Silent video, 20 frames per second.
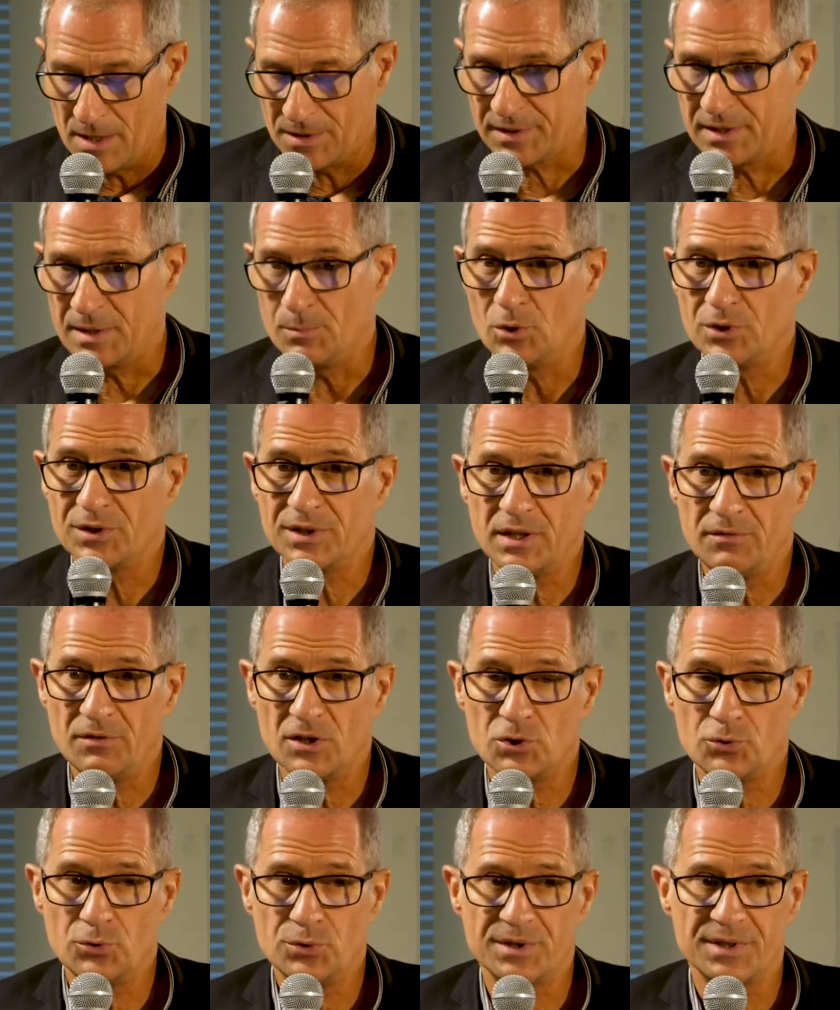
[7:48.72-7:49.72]
Ce qui motive et
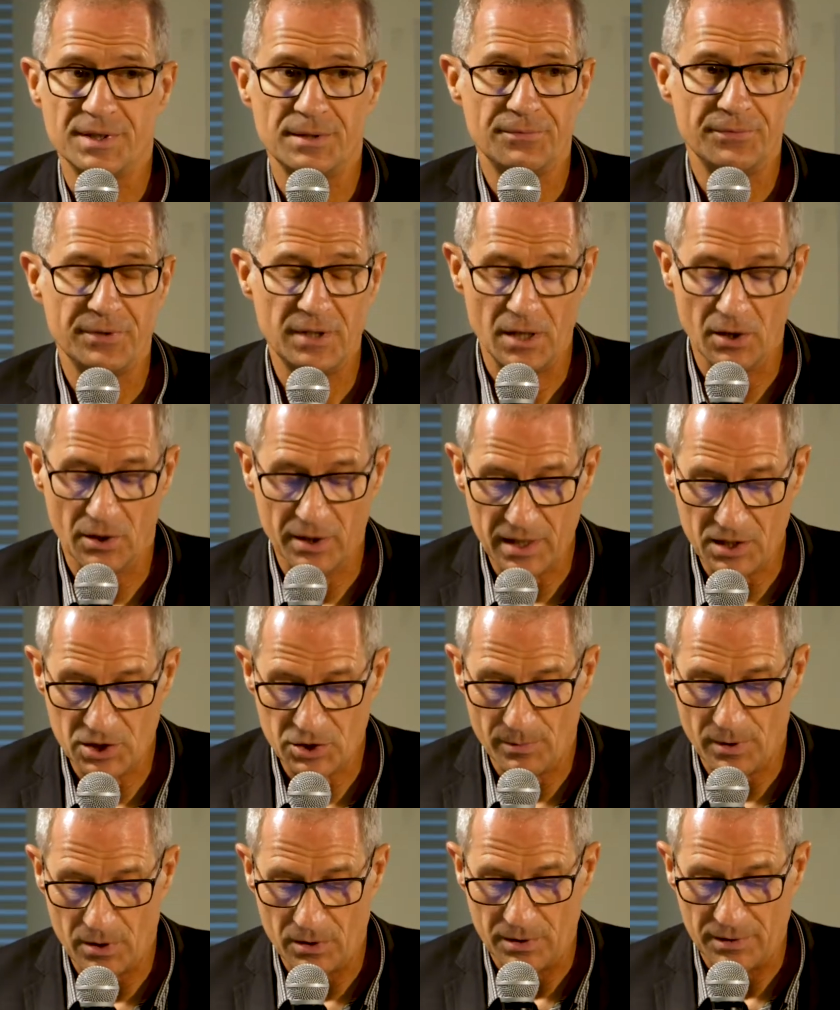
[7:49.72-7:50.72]
justifie
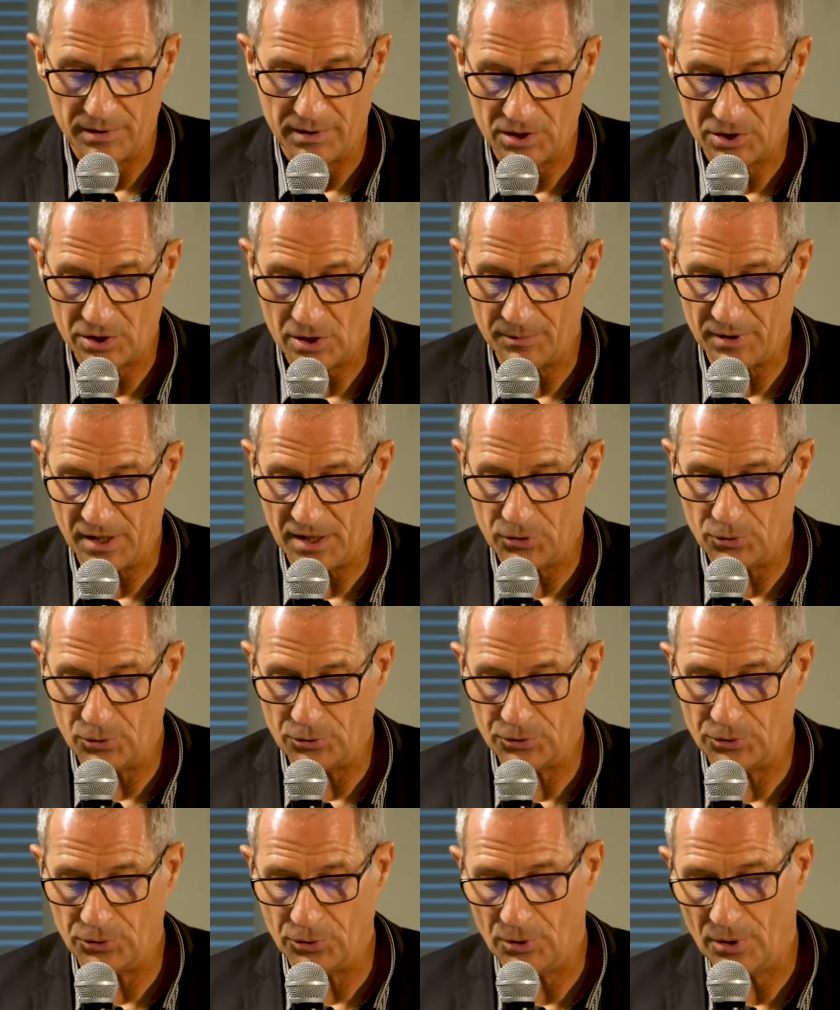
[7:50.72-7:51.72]
l'engagement des chambres
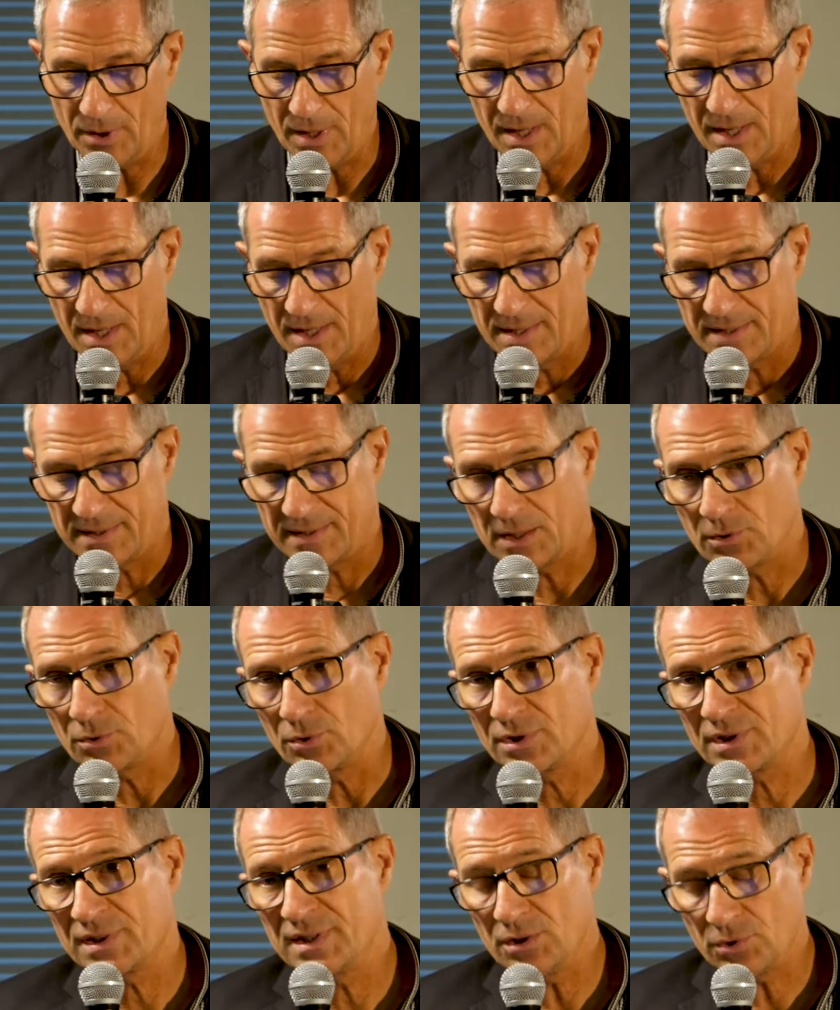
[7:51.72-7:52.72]
d'agriculture, c'est que
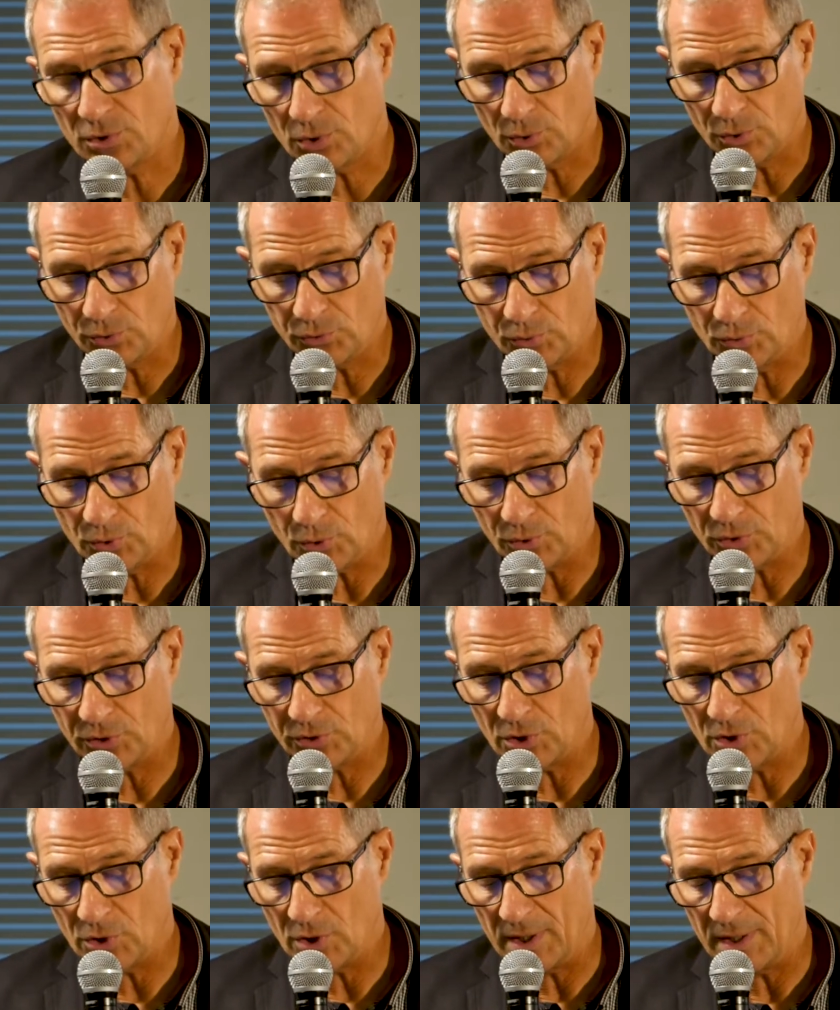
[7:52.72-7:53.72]
si ce retour au
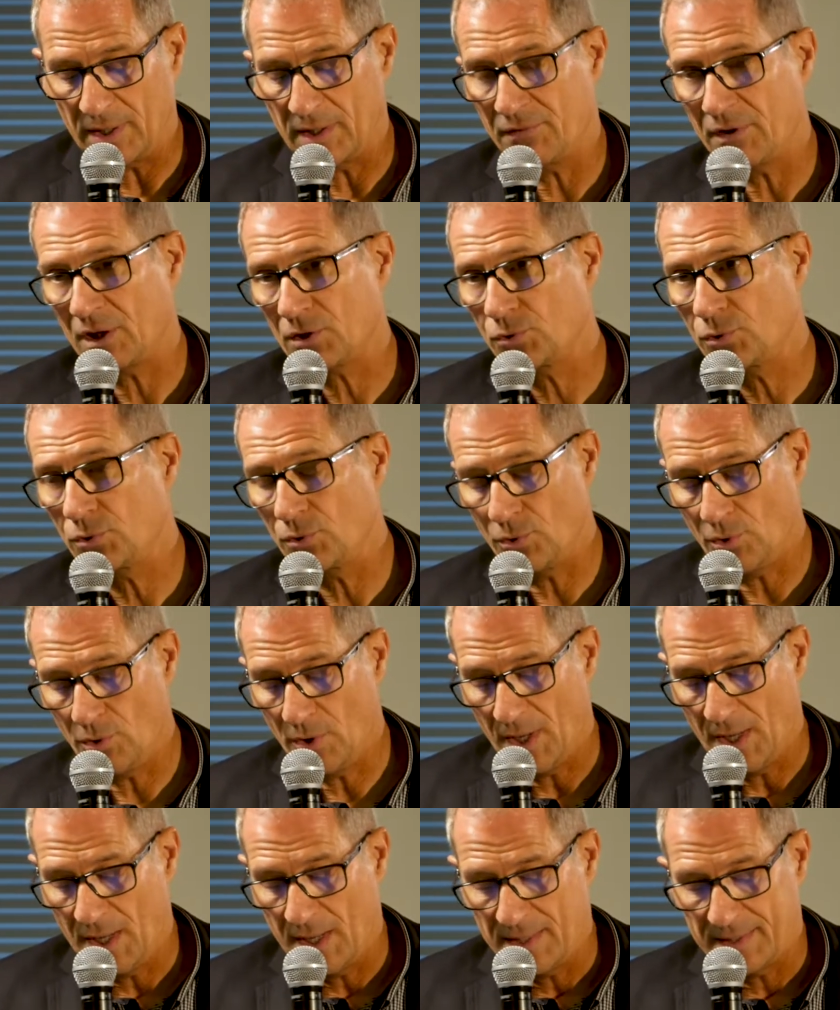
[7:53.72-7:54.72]
sol est vertueux,
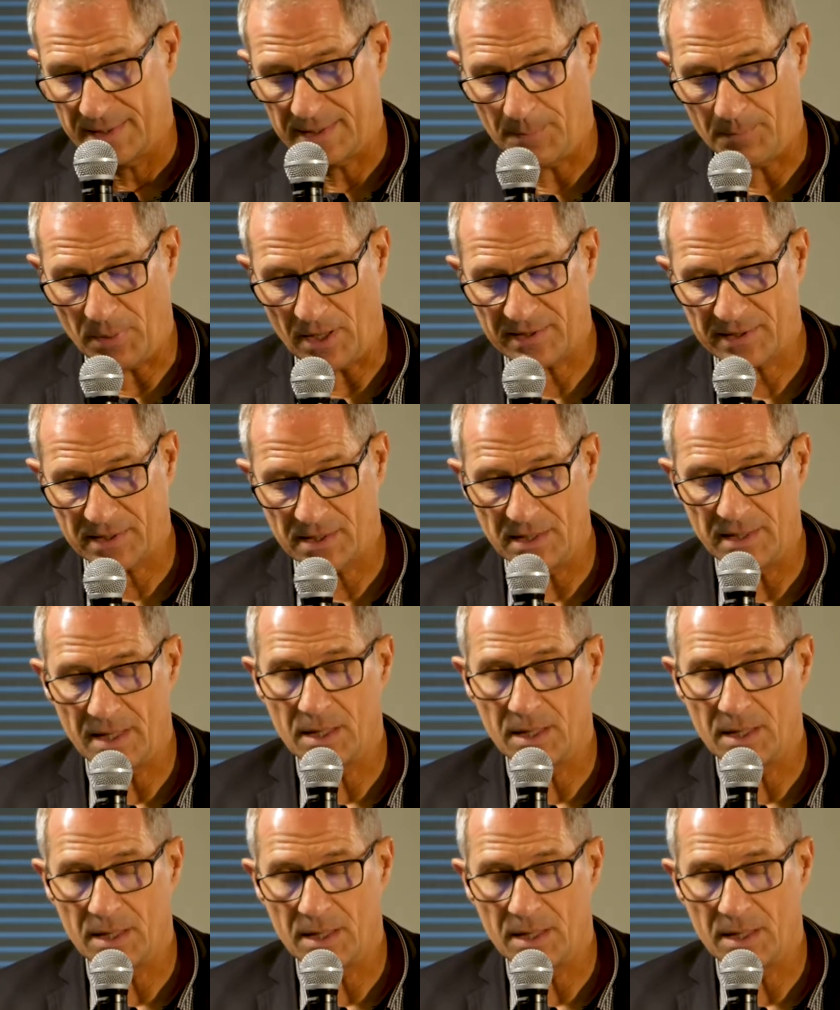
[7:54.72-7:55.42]
c'est parce qu'il